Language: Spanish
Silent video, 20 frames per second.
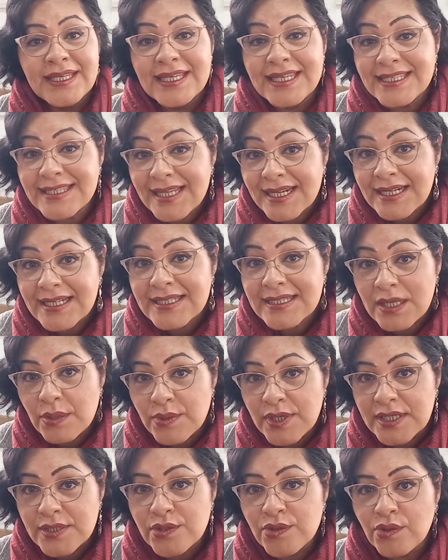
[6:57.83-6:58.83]
Esta
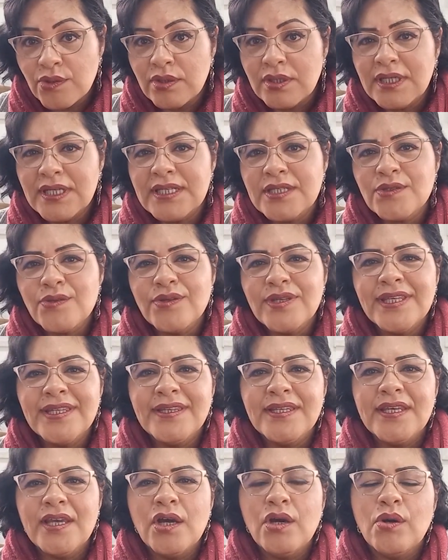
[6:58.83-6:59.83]
restauración es hoy
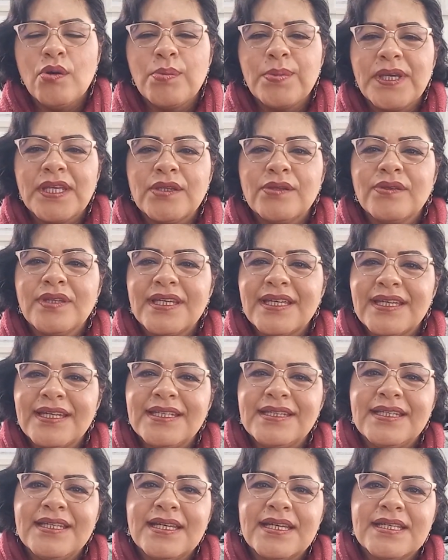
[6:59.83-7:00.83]
en día objeto de
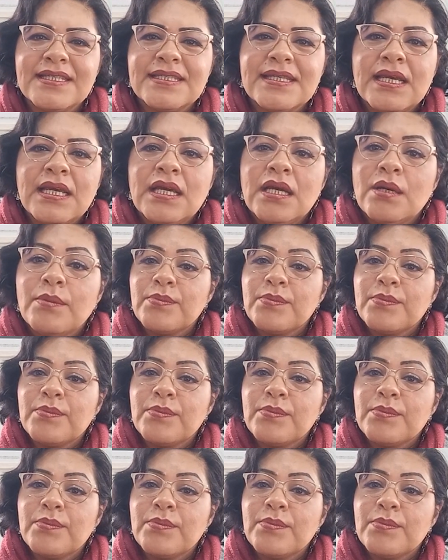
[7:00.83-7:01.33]
críticas,